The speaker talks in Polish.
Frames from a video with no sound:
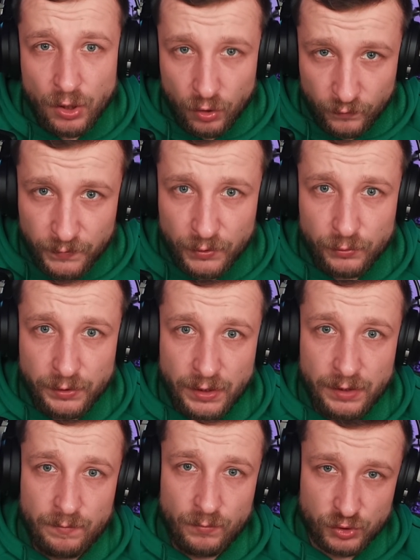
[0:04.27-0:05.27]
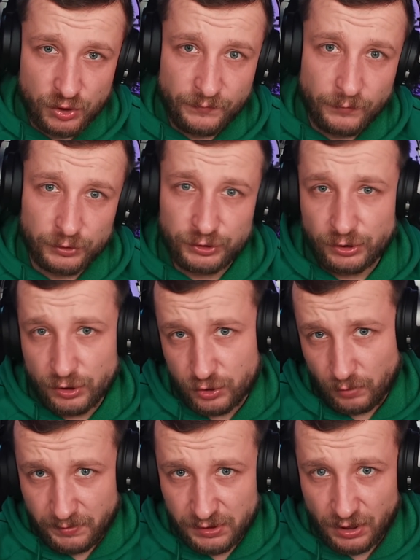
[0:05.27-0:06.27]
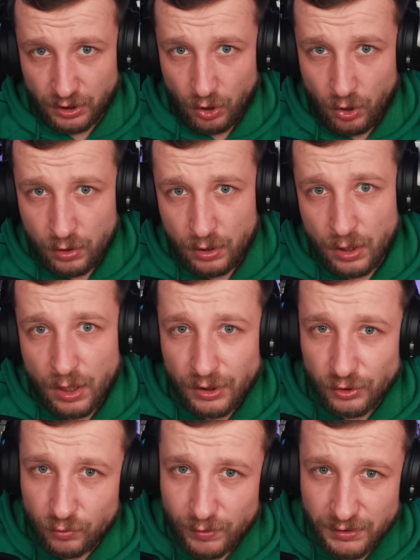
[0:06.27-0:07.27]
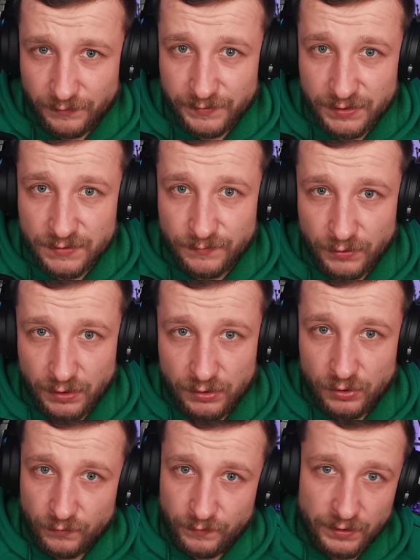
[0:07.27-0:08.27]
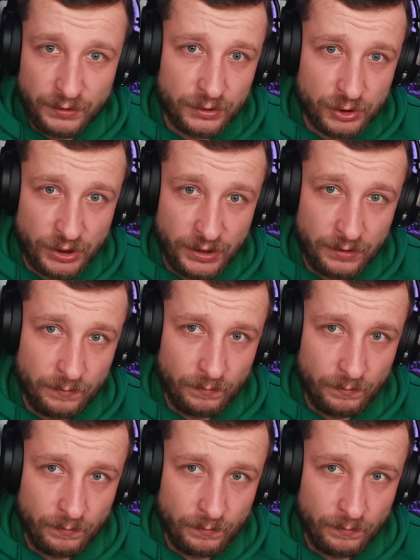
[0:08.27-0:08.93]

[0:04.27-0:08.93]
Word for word: oferuje możliwość zdobycia go, a dokładnie w swojej nowej grze